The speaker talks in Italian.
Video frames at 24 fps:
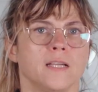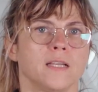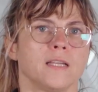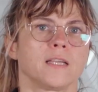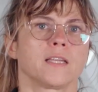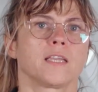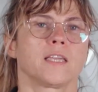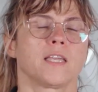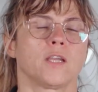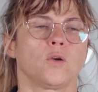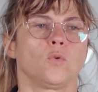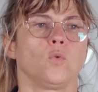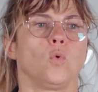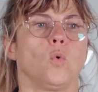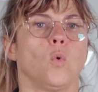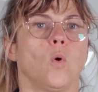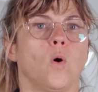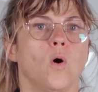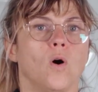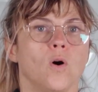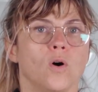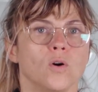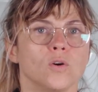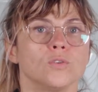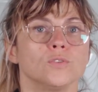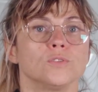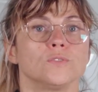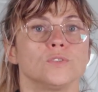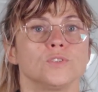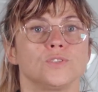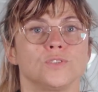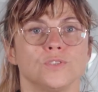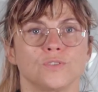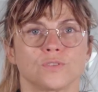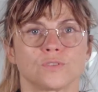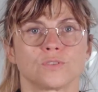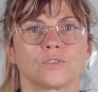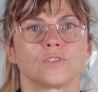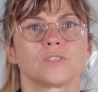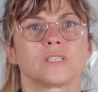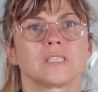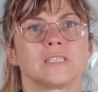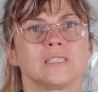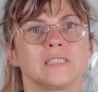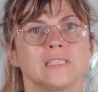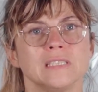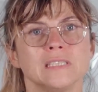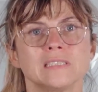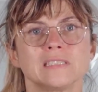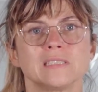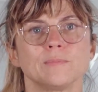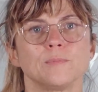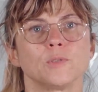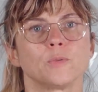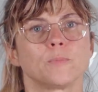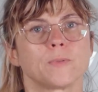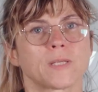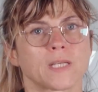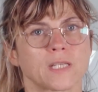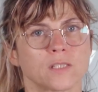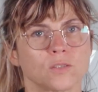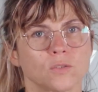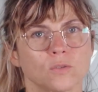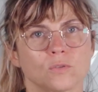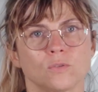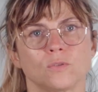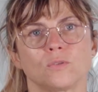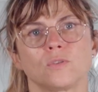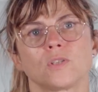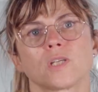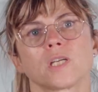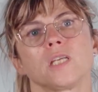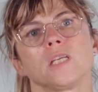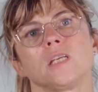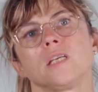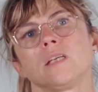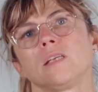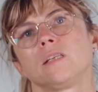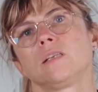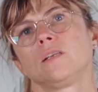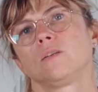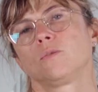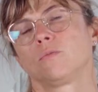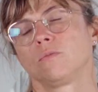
eh, che è un luogo dove ci sono tantissimi operatori di